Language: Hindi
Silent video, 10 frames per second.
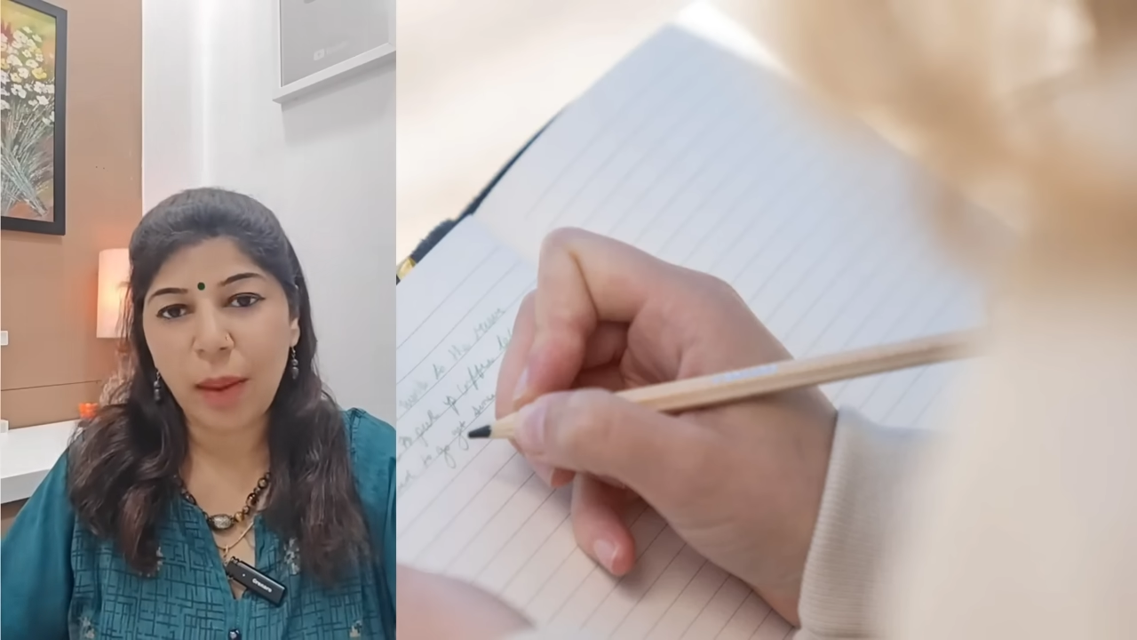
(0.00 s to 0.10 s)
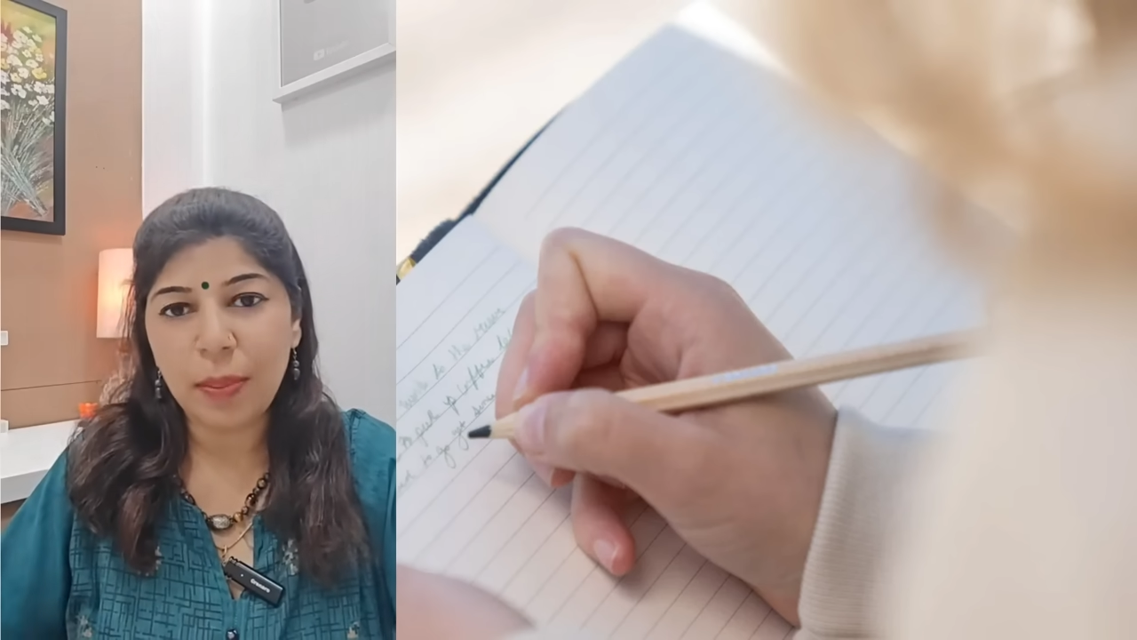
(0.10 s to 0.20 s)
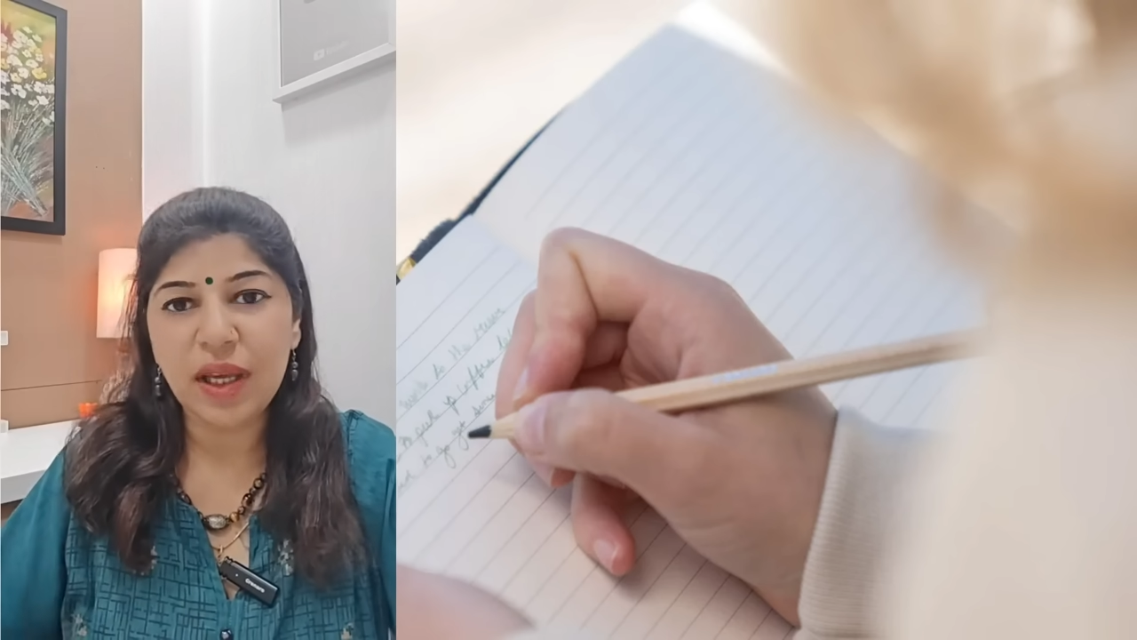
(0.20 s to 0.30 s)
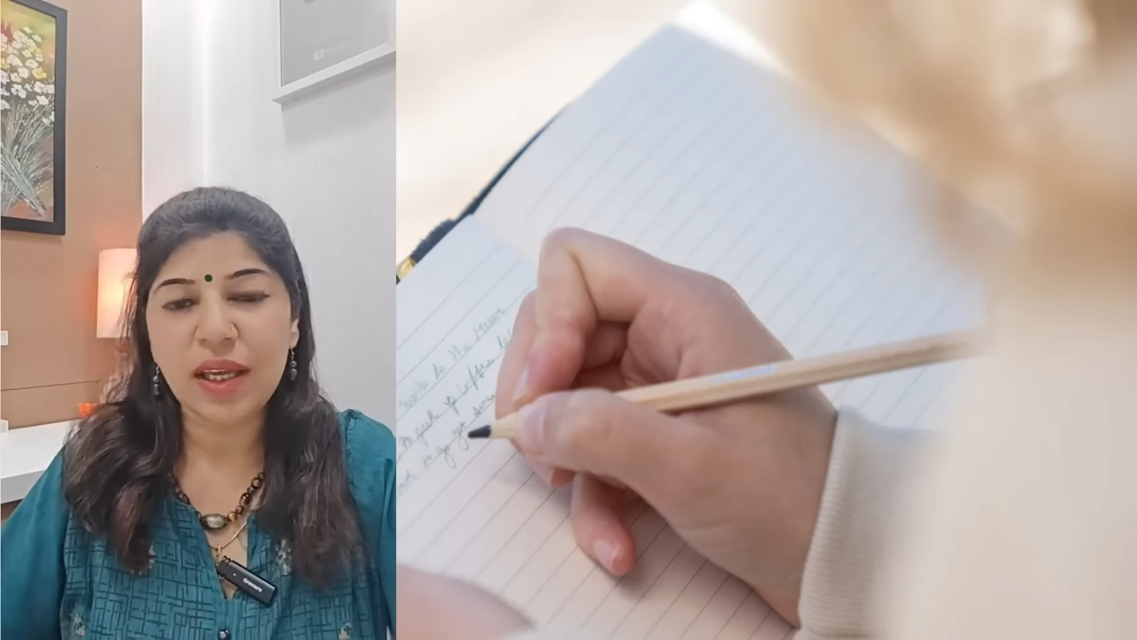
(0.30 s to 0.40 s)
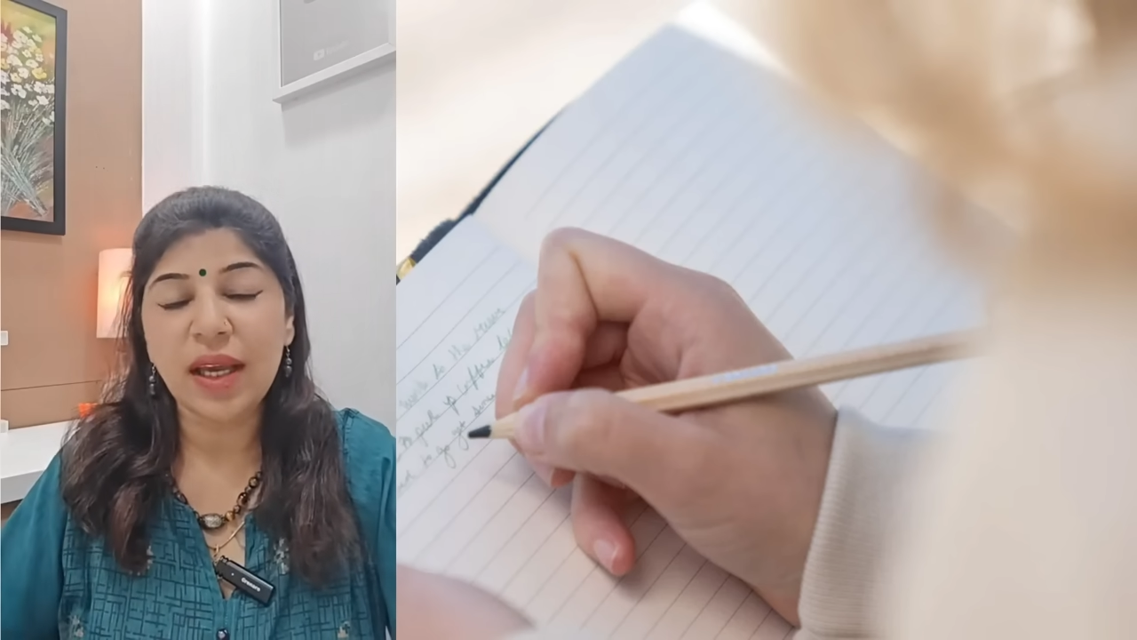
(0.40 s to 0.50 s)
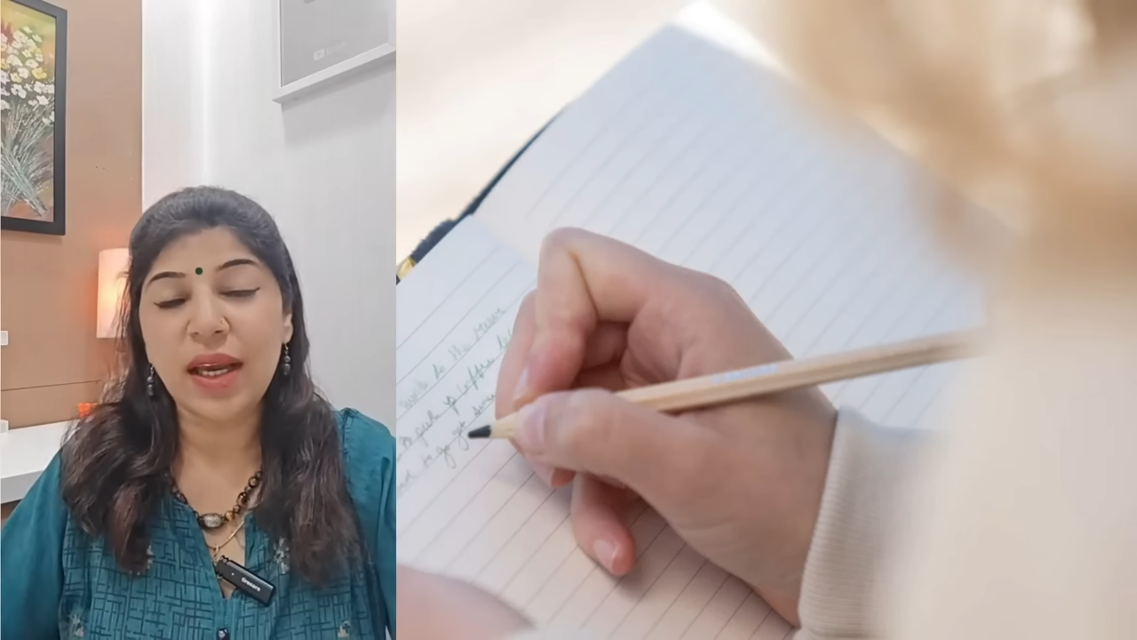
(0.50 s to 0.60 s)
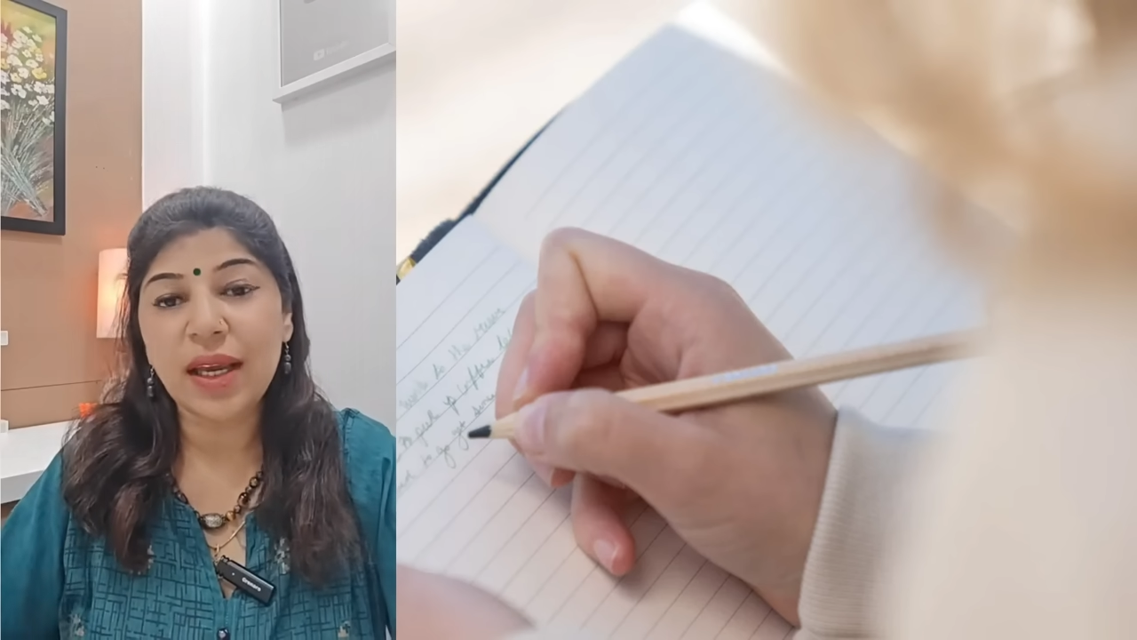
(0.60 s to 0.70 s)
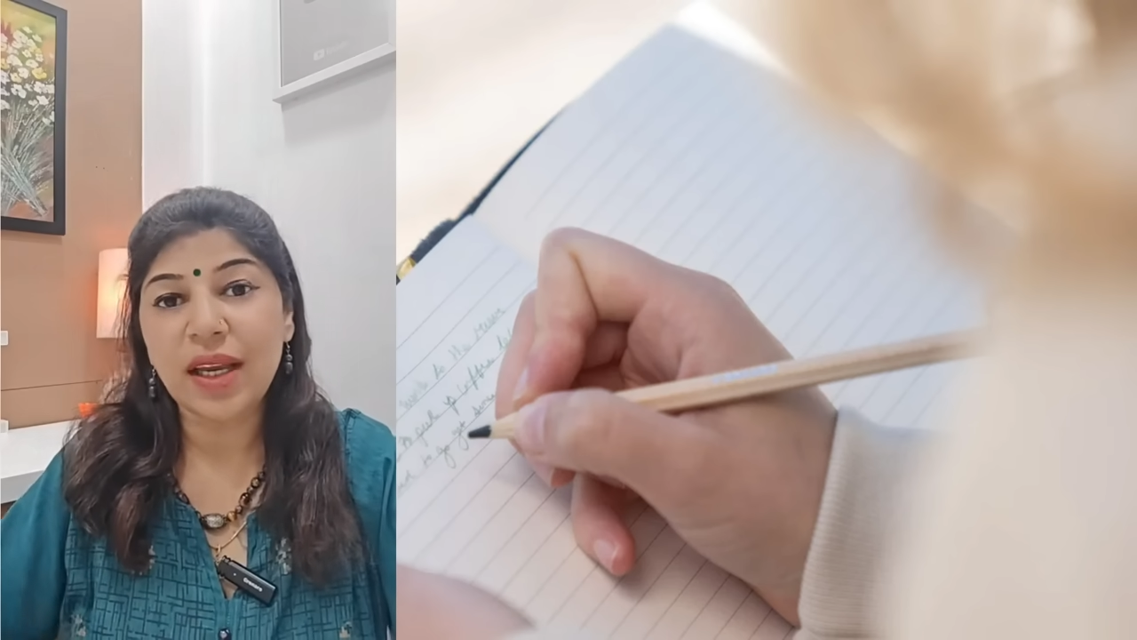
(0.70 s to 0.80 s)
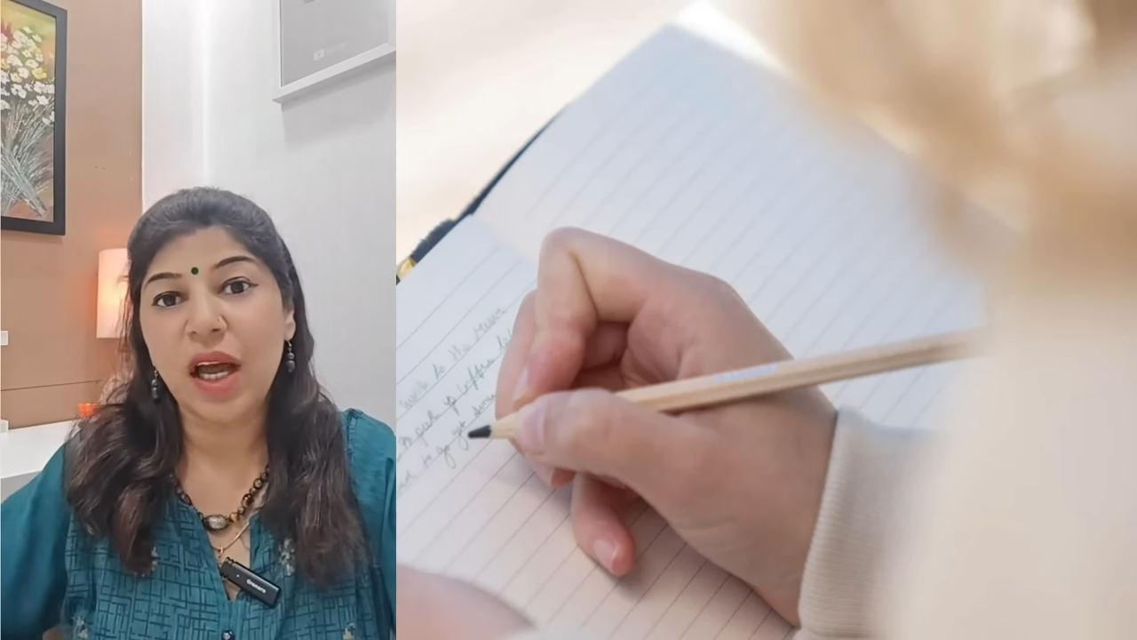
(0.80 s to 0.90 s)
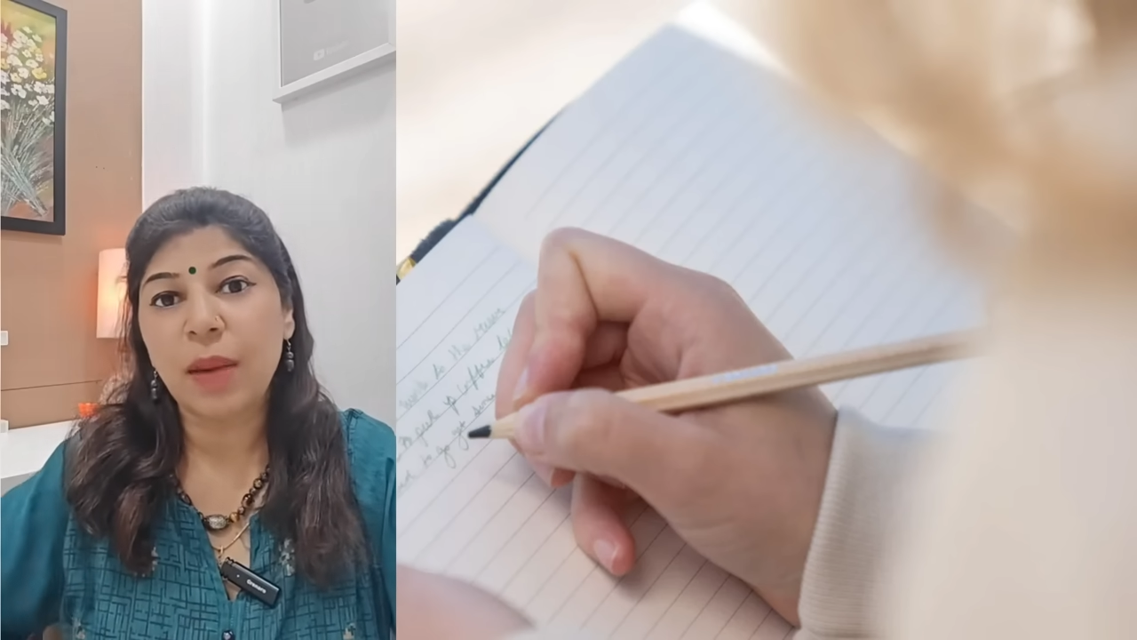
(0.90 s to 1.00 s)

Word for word: आप लिखेंगे लेकिन